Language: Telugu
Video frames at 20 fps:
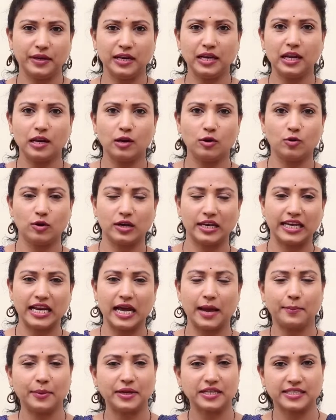పిల్లల్లో
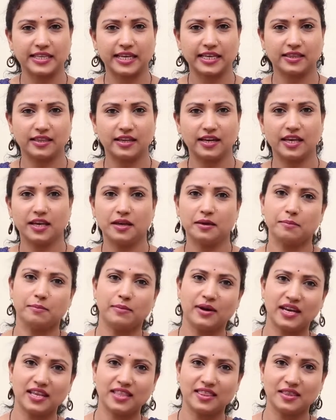జ్ఞాపక శక్తిని
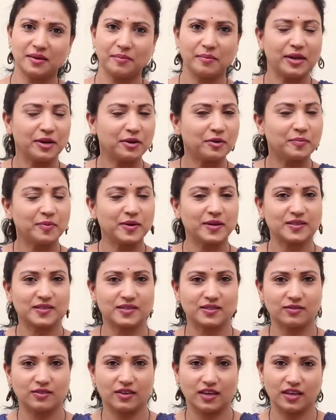మరింత
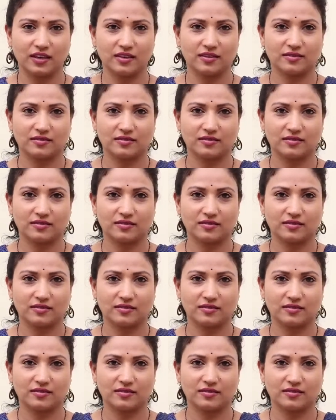మెరుగుపరుస్తుంది